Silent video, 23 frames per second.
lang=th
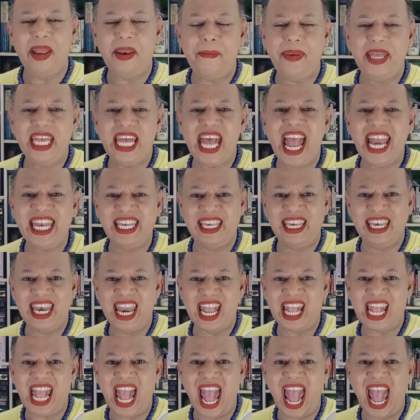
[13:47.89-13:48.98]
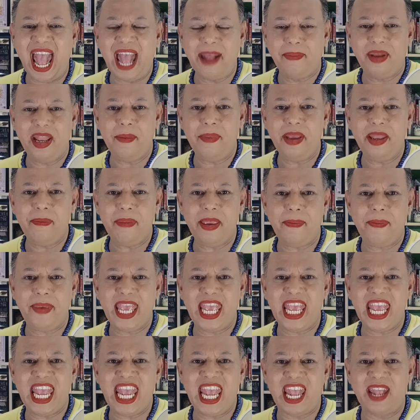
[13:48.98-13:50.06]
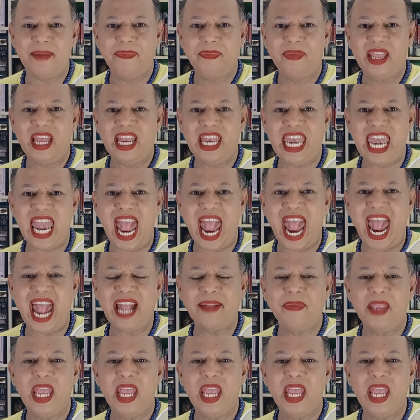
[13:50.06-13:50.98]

เพื่อนๆนะคะเพื่อนๆพี่ๆนะ